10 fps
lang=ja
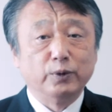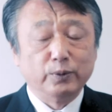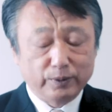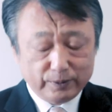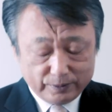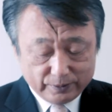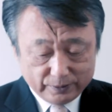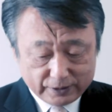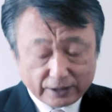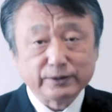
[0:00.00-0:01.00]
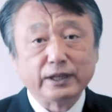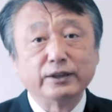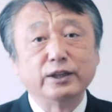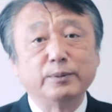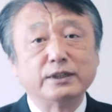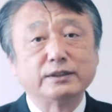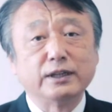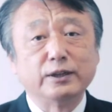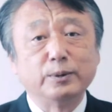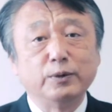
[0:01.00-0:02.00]
も削減と言います
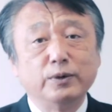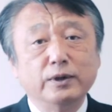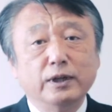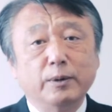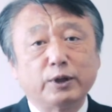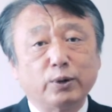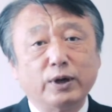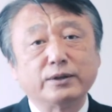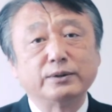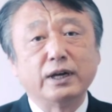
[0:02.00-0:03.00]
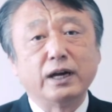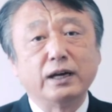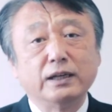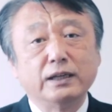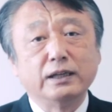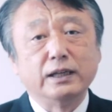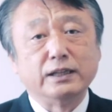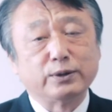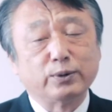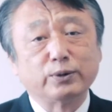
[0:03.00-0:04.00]
けれどもやっぱトラックや
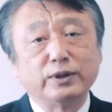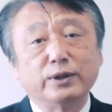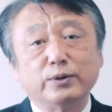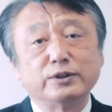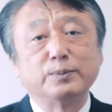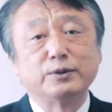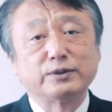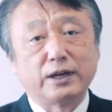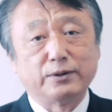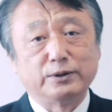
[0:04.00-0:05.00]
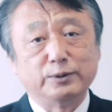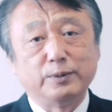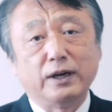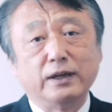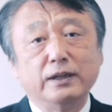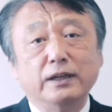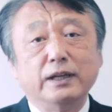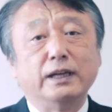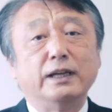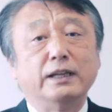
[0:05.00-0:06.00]
仕事でどうしても使う車、
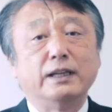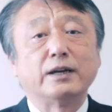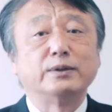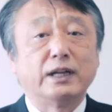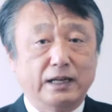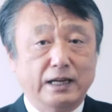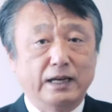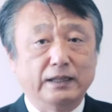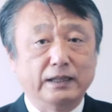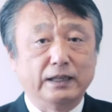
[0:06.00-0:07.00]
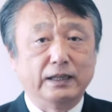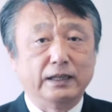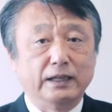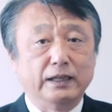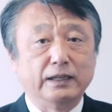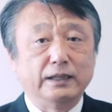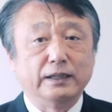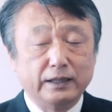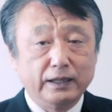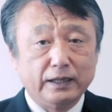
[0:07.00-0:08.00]
えー、なくならない、
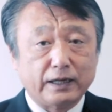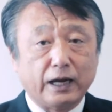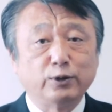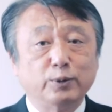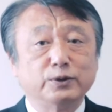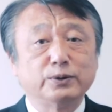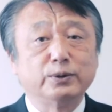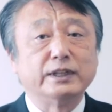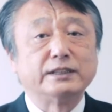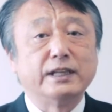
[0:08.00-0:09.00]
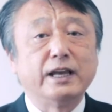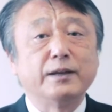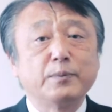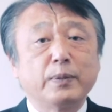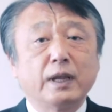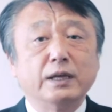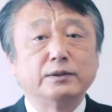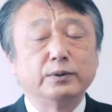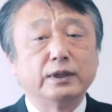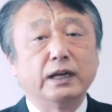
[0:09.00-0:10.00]
えー、街灯もそうですね、えー、
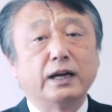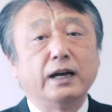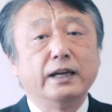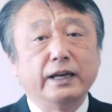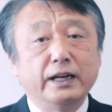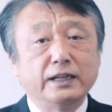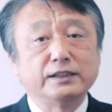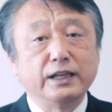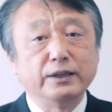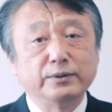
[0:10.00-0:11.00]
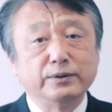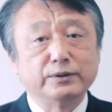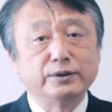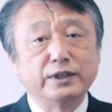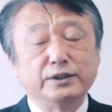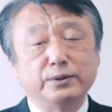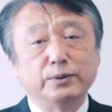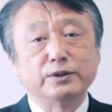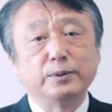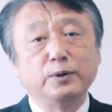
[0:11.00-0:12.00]
そういった中減らしていくそして自
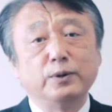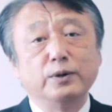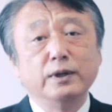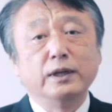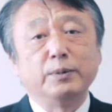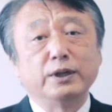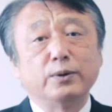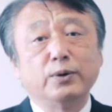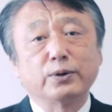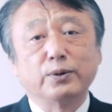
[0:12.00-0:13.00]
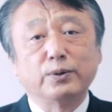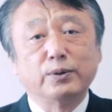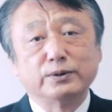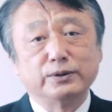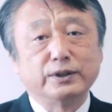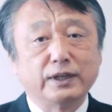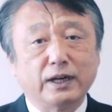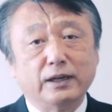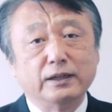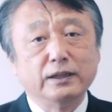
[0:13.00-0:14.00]
動車もやっぱり公共交通機
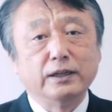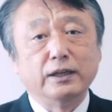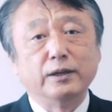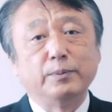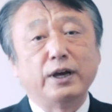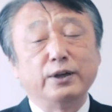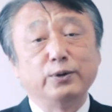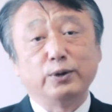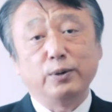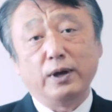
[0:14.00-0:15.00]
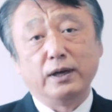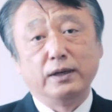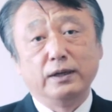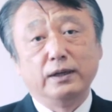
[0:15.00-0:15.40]
関、え場合によっては